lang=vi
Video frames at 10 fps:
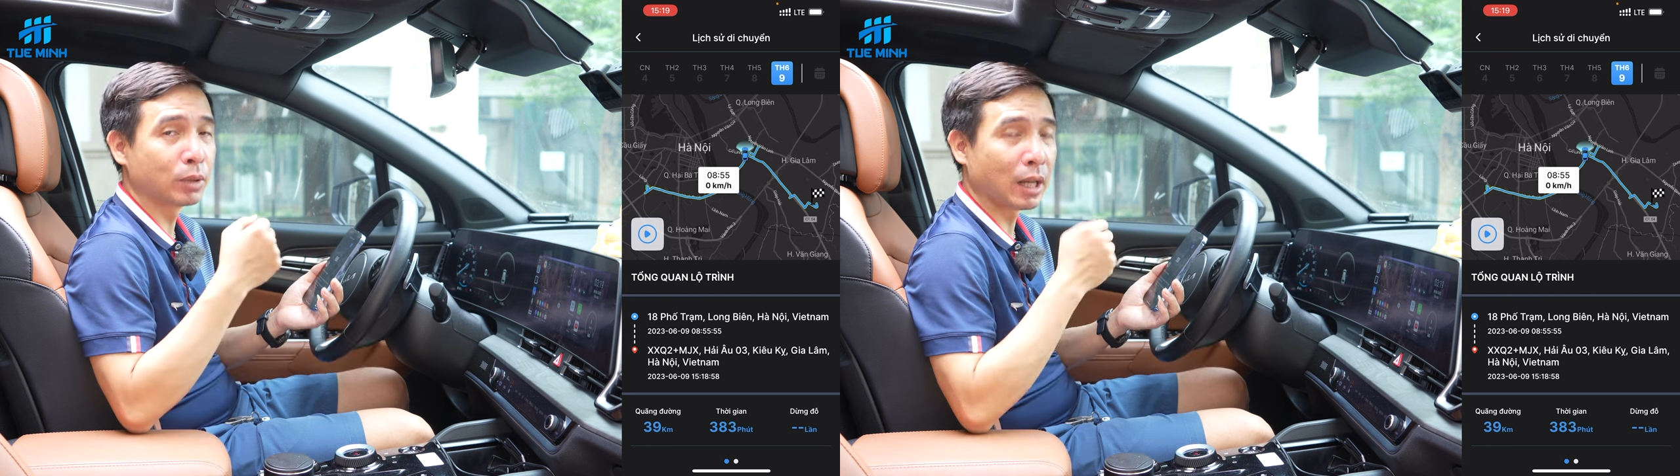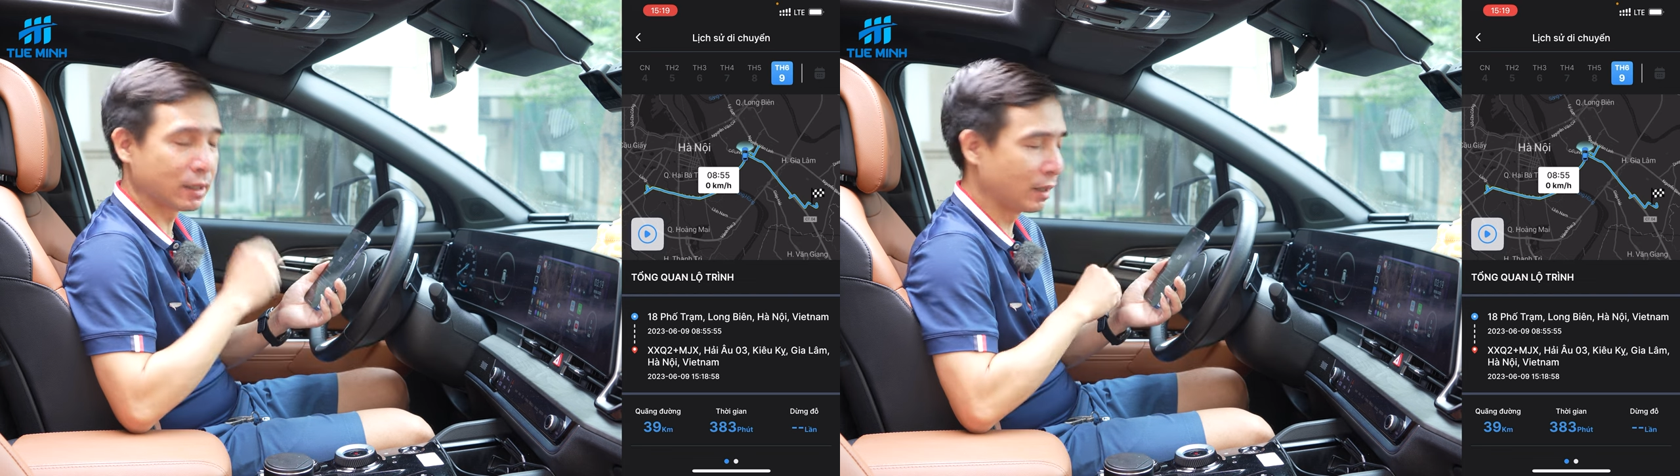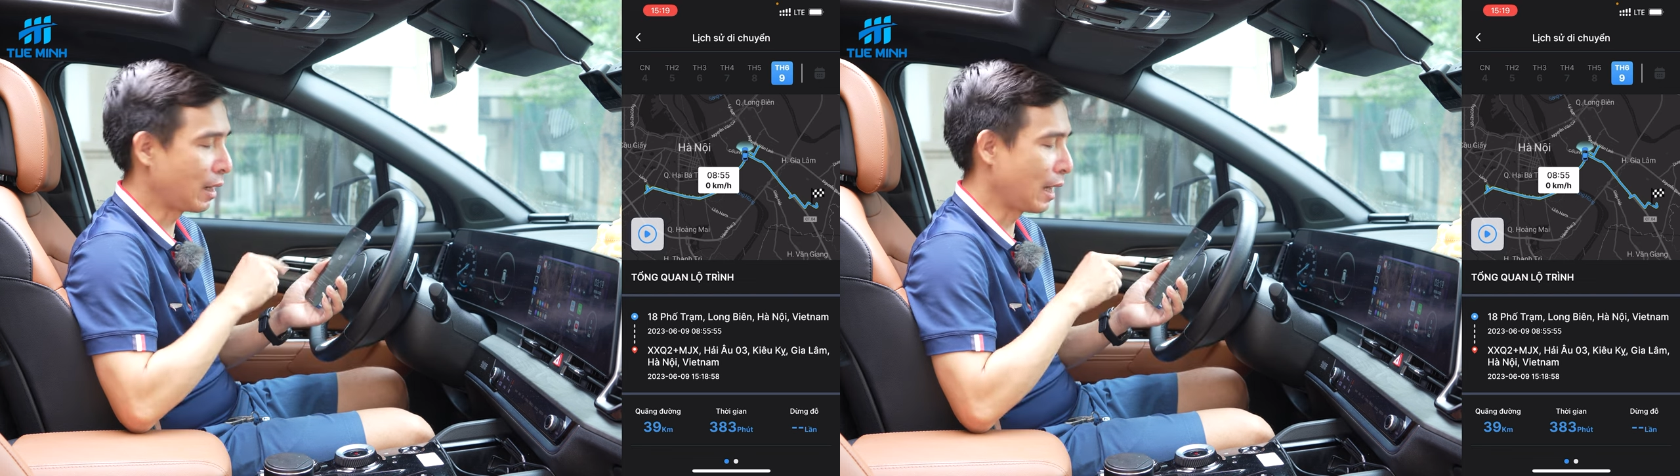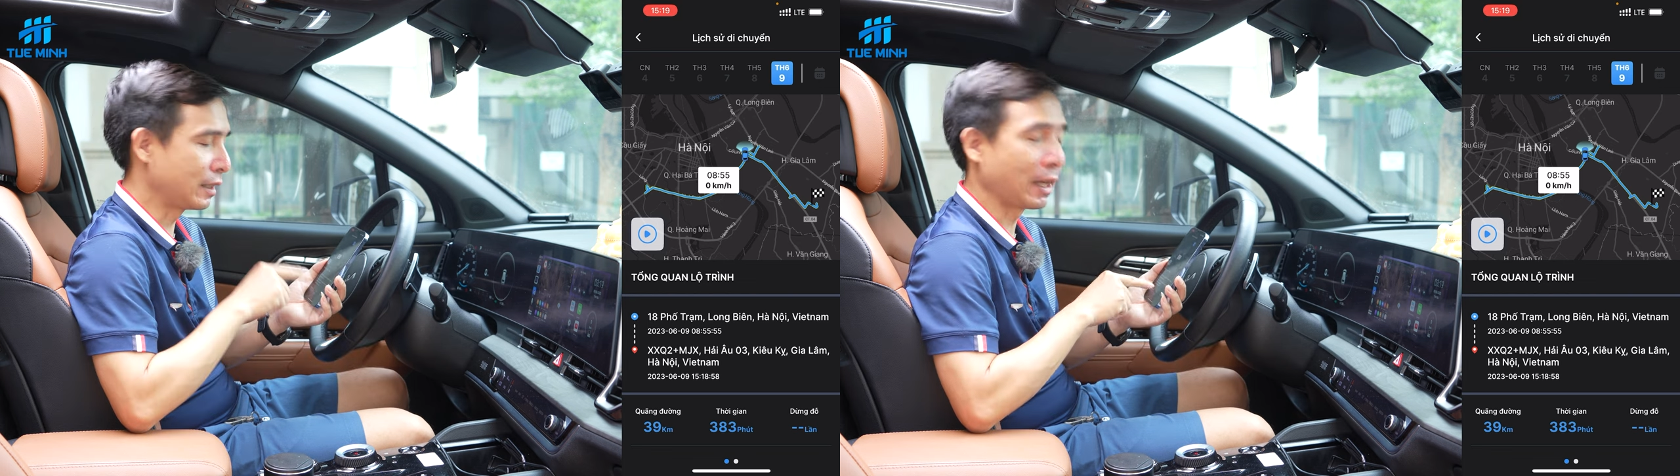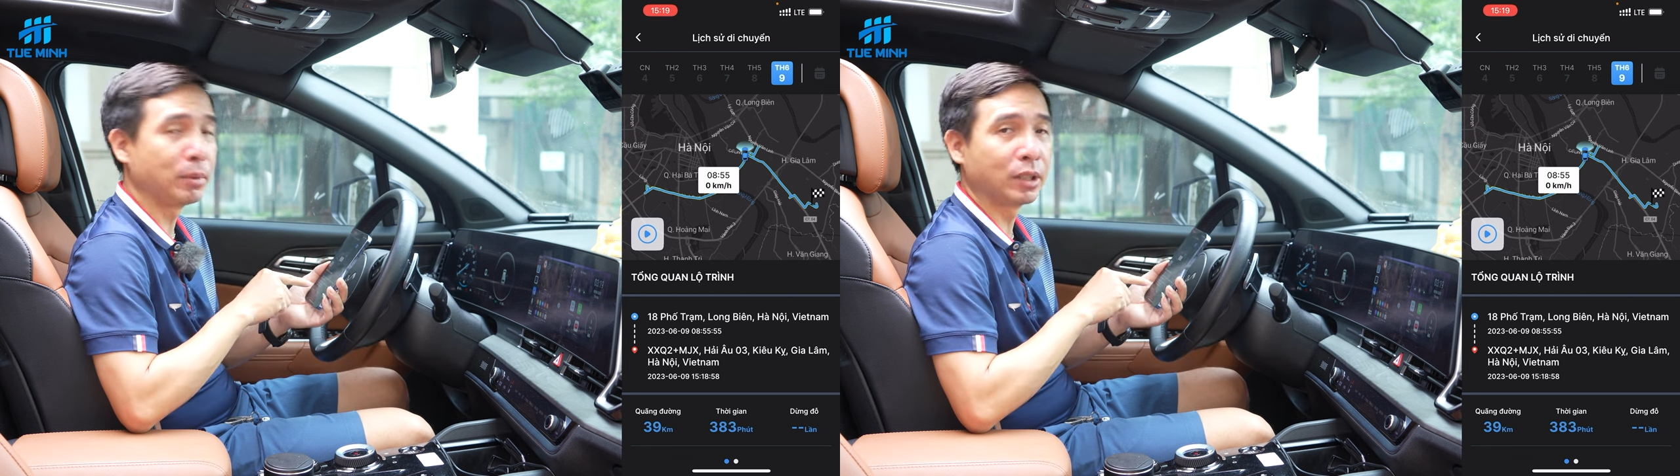chúng ta dừng
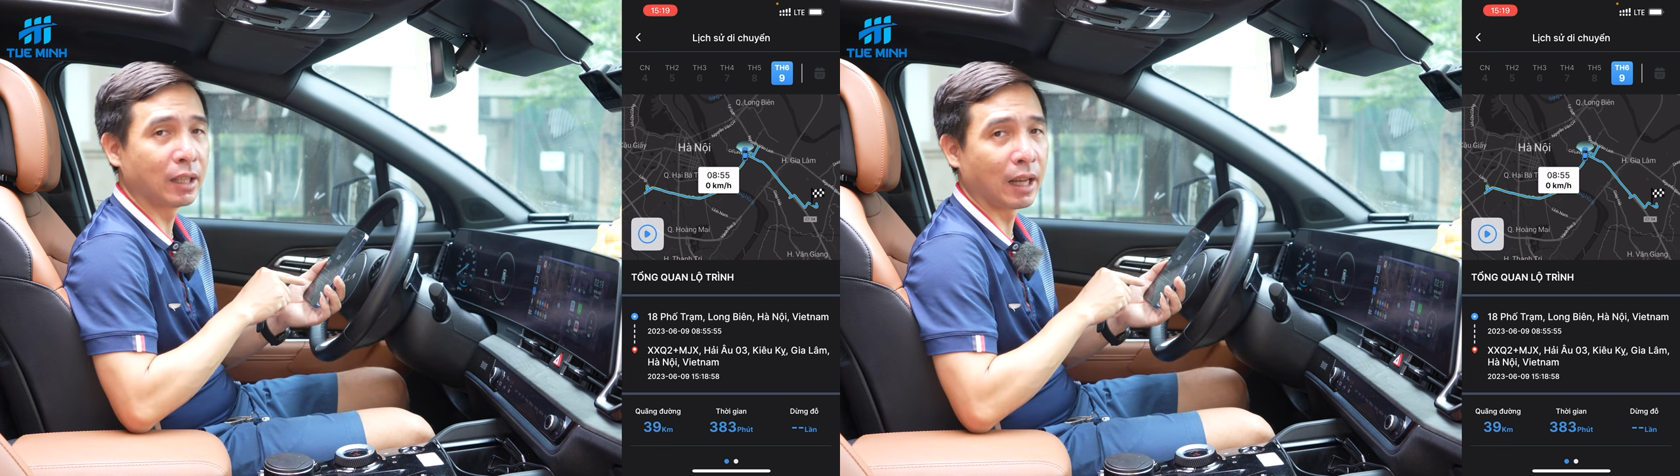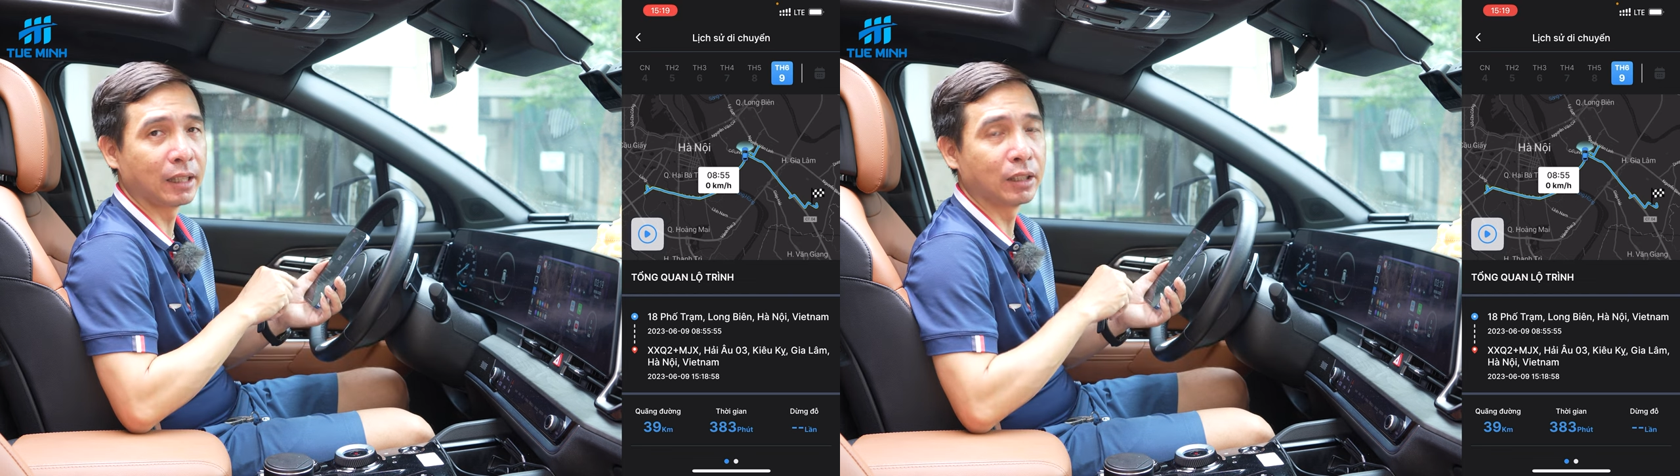lại xem như thế này